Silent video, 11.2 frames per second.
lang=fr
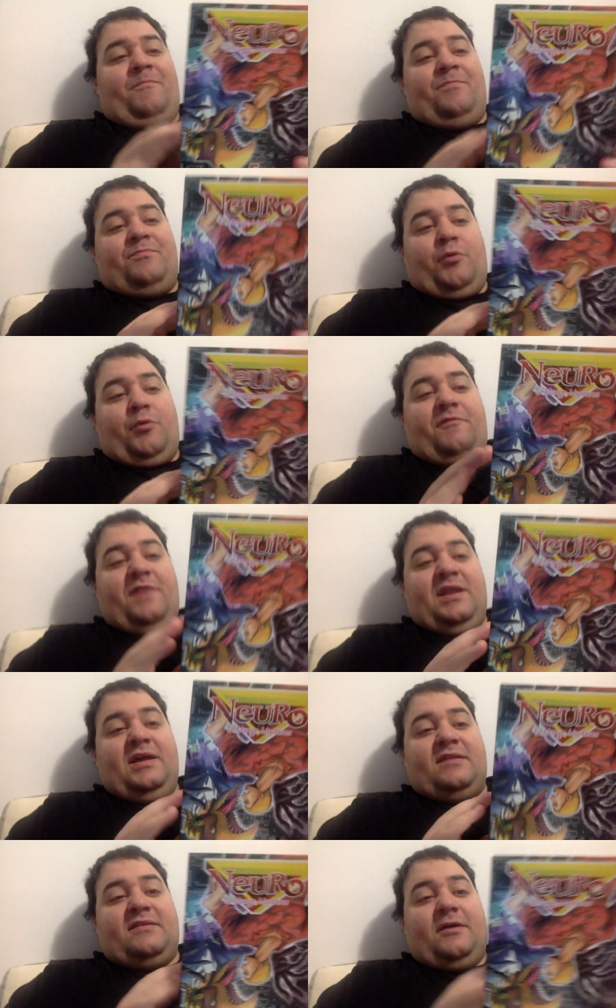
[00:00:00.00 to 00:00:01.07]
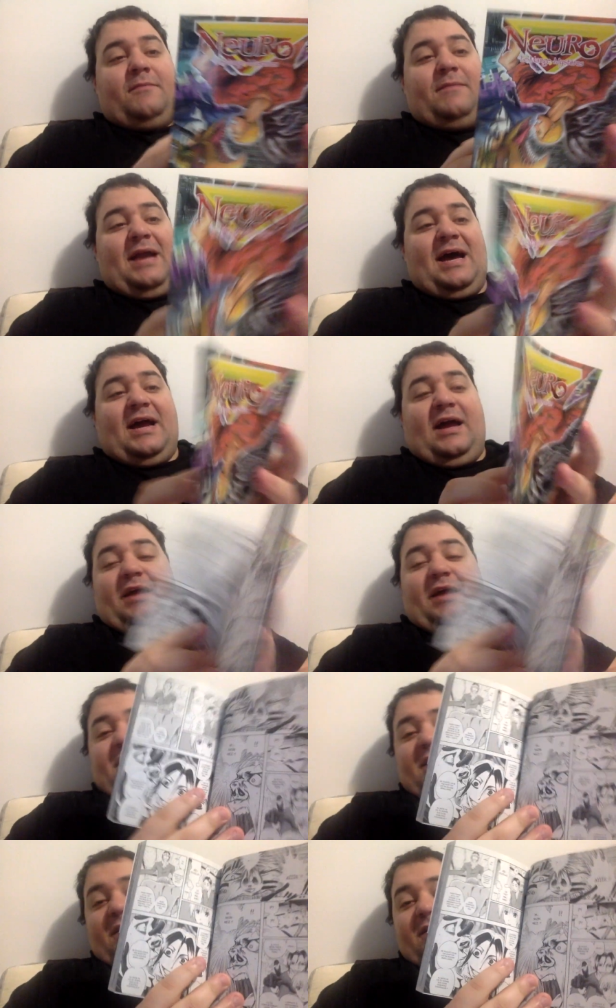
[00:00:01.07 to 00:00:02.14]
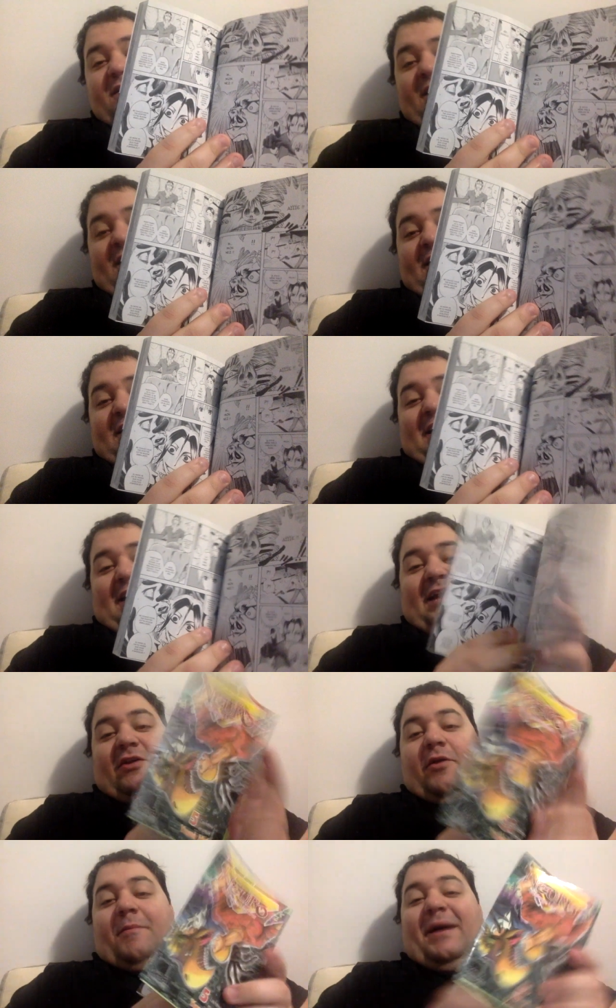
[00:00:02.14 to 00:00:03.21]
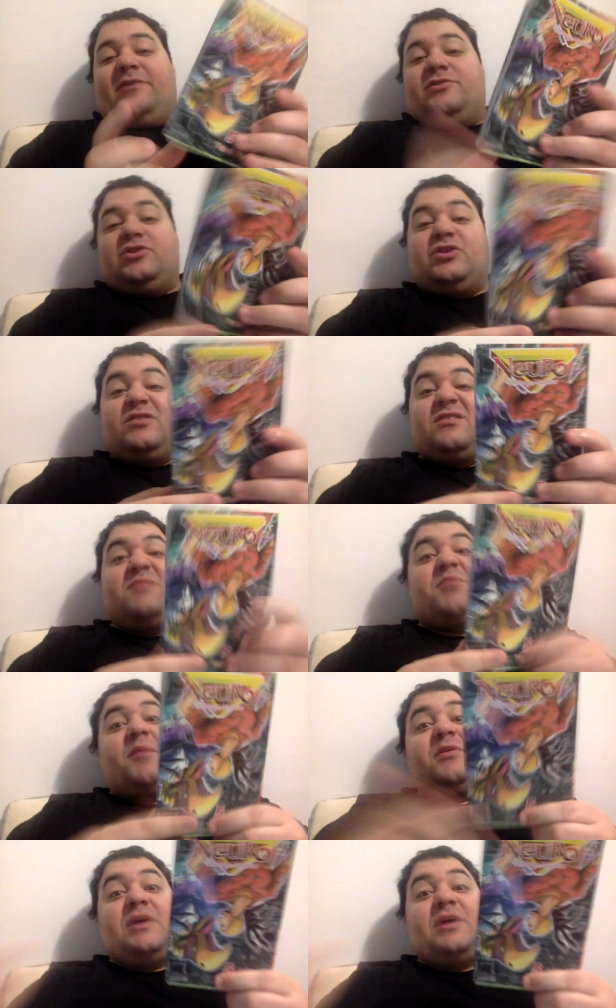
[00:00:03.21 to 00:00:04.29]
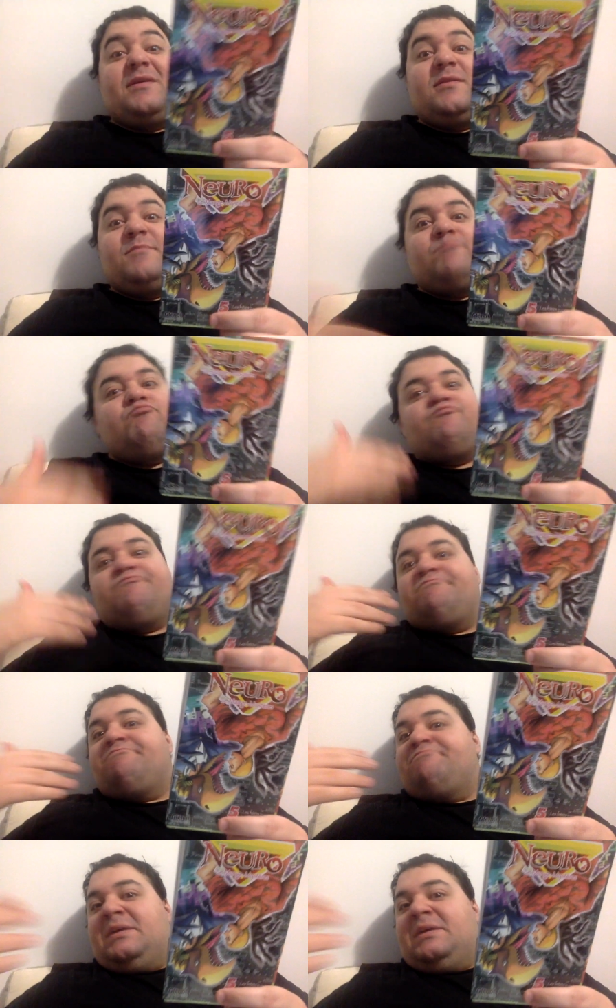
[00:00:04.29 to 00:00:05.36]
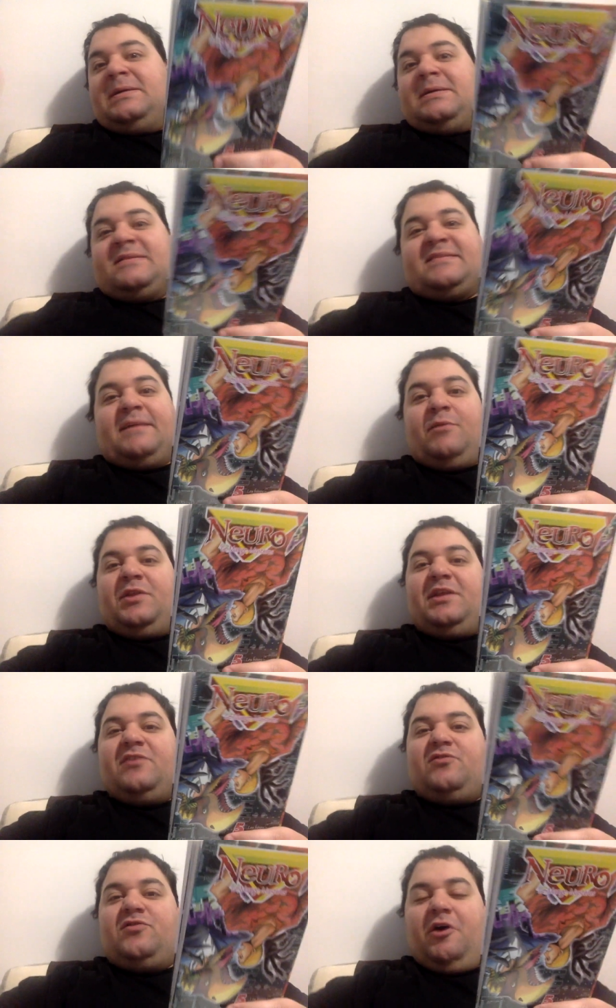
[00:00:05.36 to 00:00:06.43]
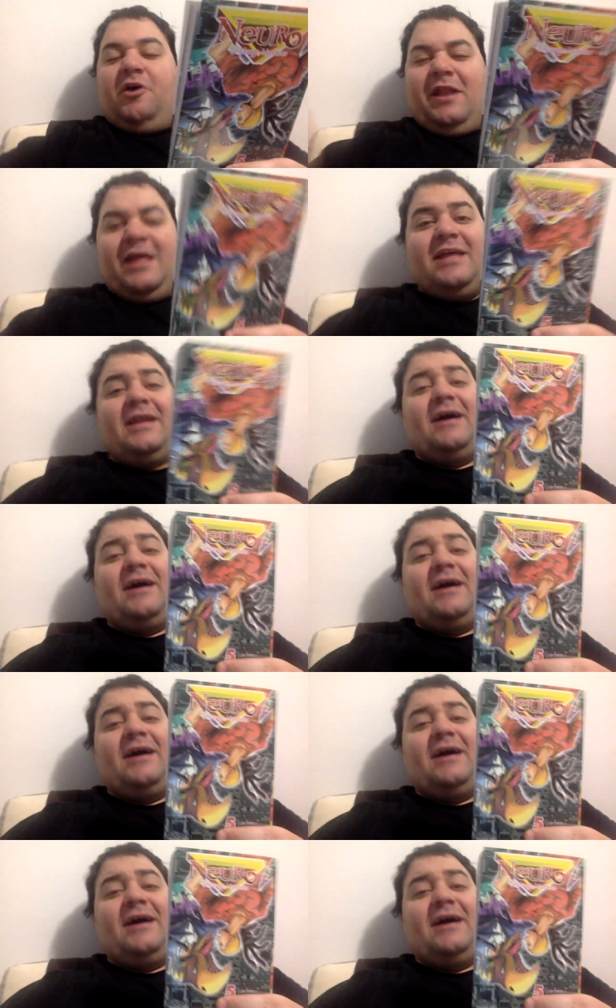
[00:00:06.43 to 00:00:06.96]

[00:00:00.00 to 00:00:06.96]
pour finir, c'est comme l'arc en dedans de quelques pages, c'est le premier chapitre ça m'a déçu celui-là